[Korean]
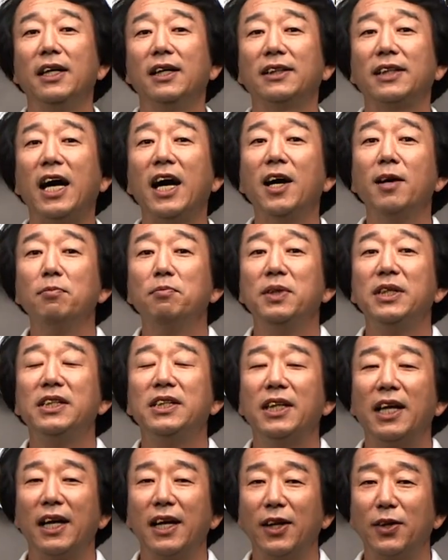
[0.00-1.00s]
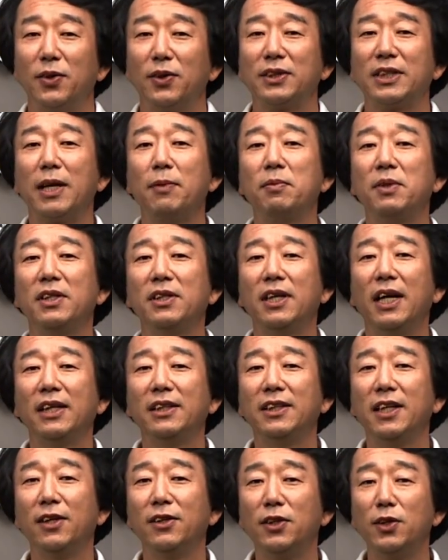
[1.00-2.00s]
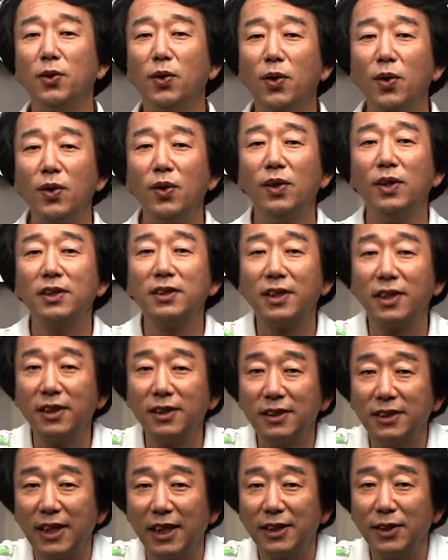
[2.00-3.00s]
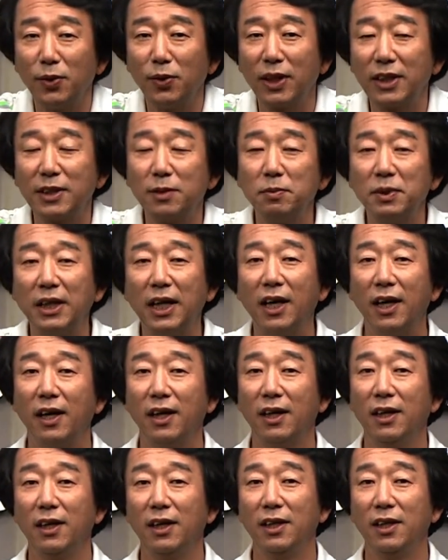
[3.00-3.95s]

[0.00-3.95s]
다음 이 시간에도 재미있는 한자어 들고 저는 찾아오겠습니다.